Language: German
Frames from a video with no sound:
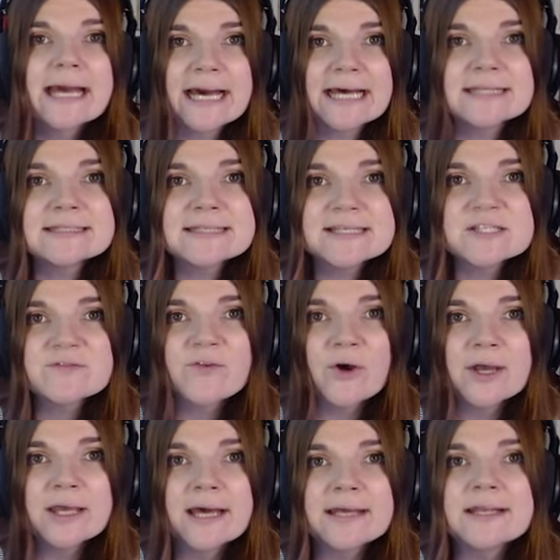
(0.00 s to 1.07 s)
hat das
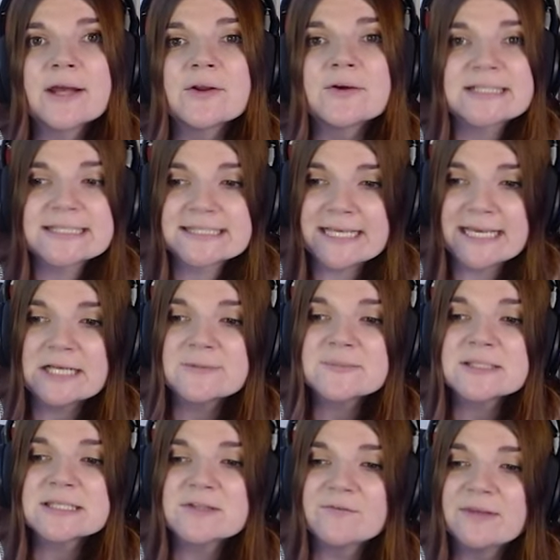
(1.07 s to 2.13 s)
Feuer dann auch
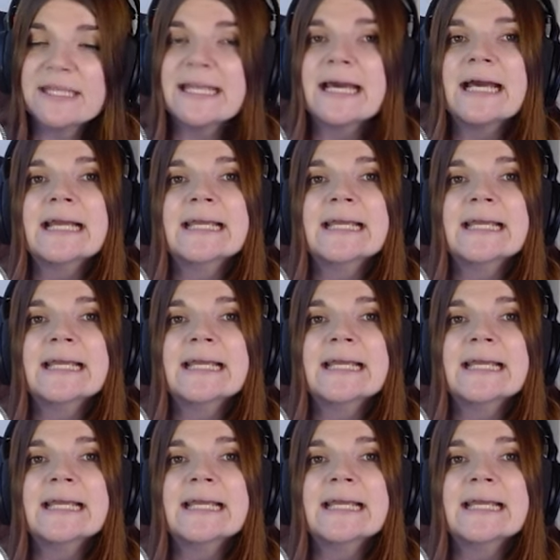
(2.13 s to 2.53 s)
selbst wieder